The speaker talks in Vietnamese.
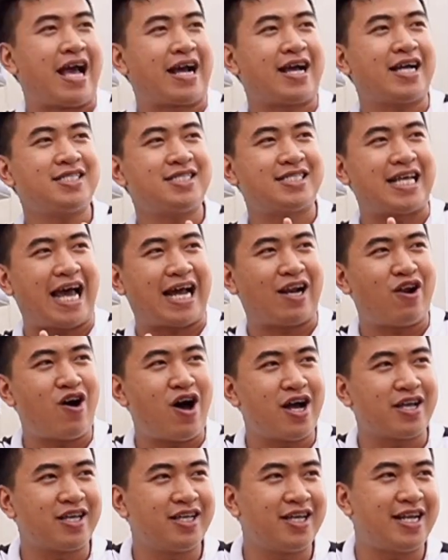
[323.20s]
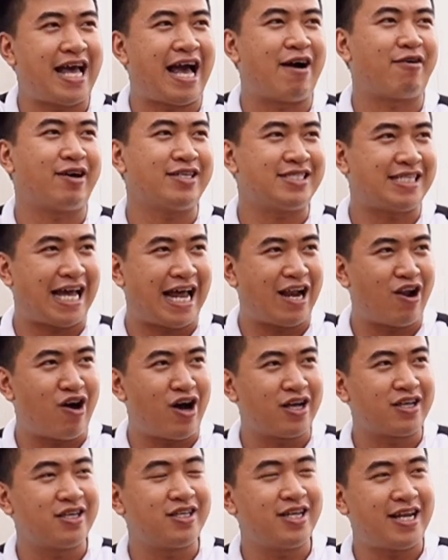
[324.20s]
à, cách sạc loa như thế nào, cách xài
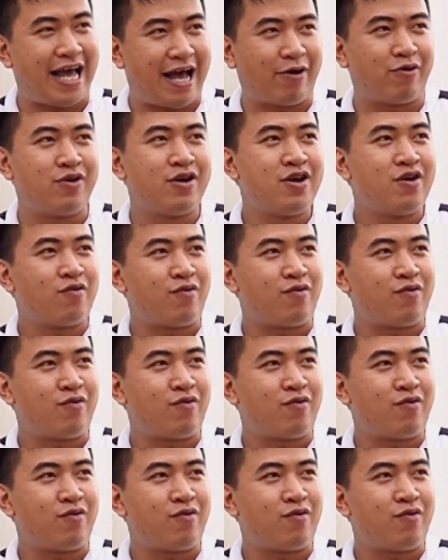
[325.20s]
loa như thế nào.